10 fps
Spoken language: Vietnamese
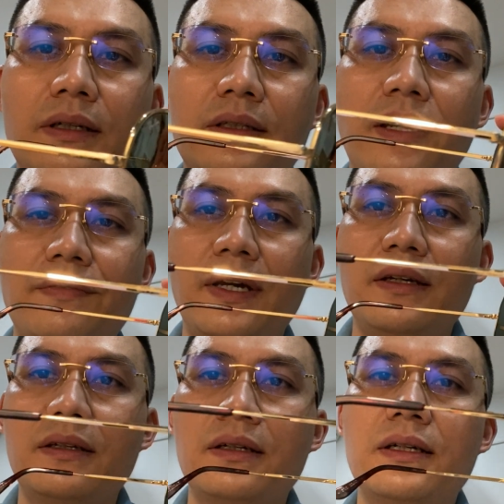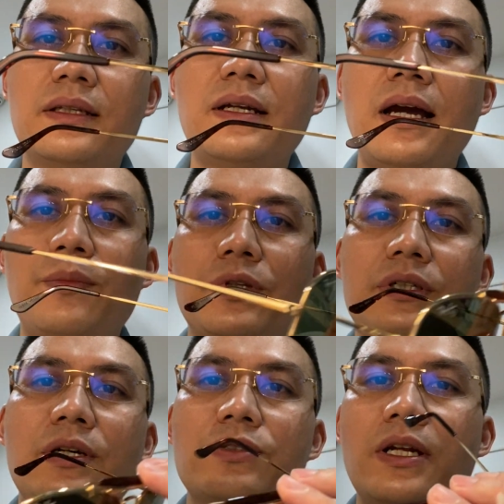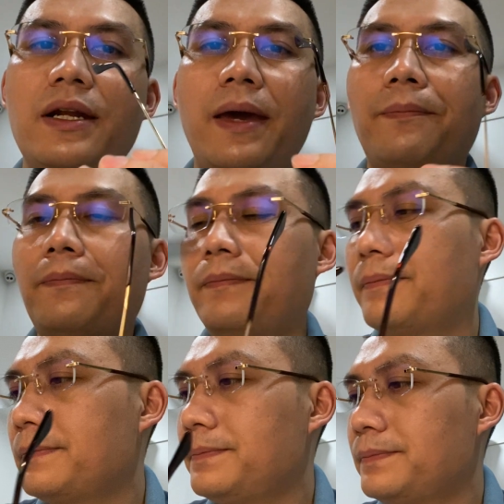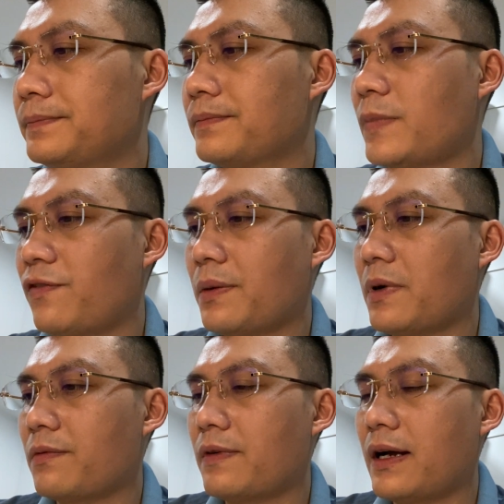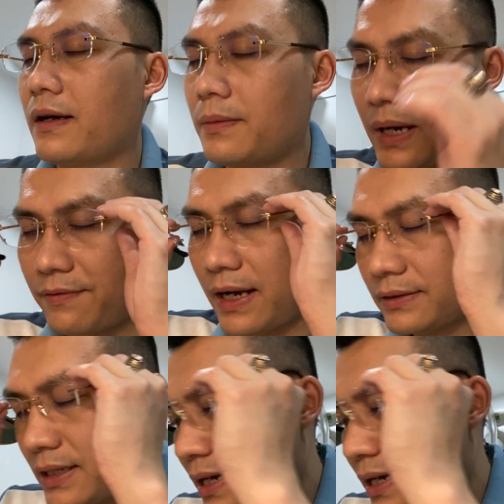Thành vách tất cả mọi thứ đều rất là đẹp, một phần bọc và mạ vàng rất